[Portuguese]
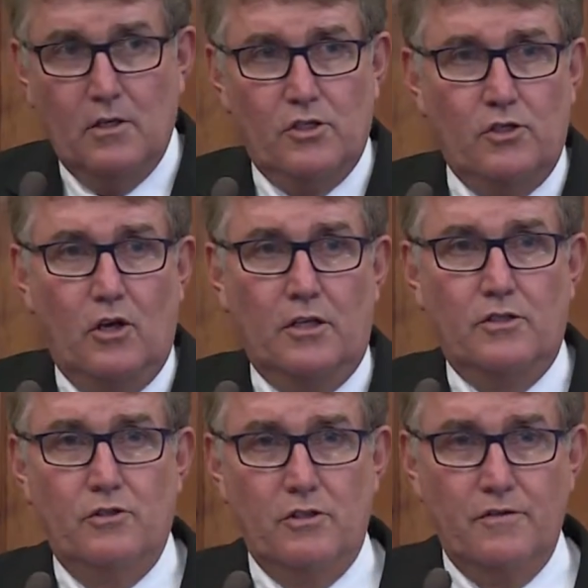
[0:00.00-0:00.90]
senhoras e
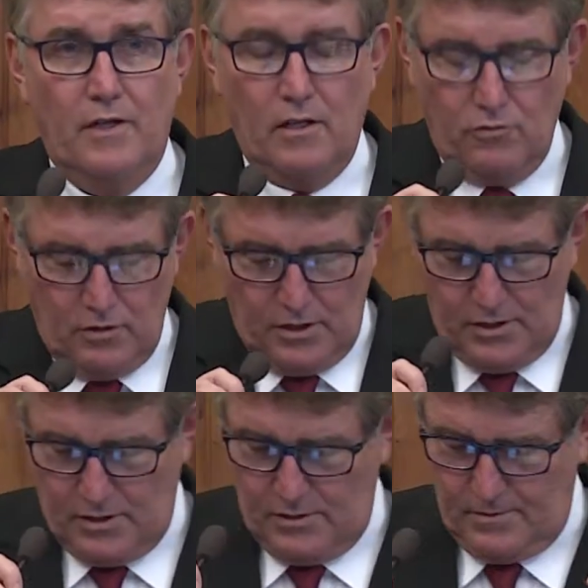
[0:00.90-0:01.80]
senhores
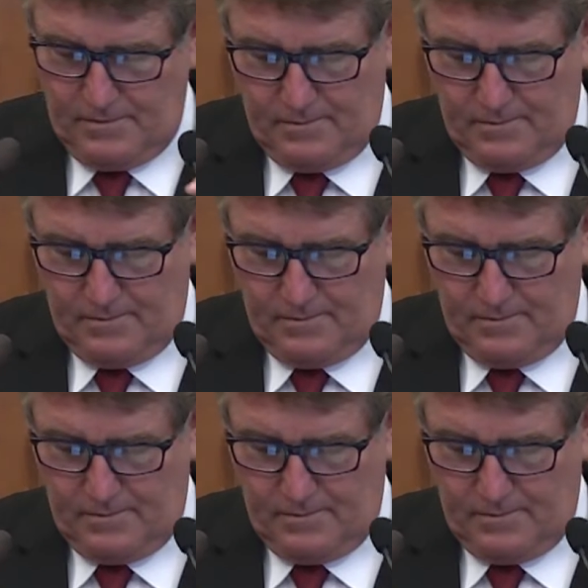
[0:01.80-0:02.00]
vereadores,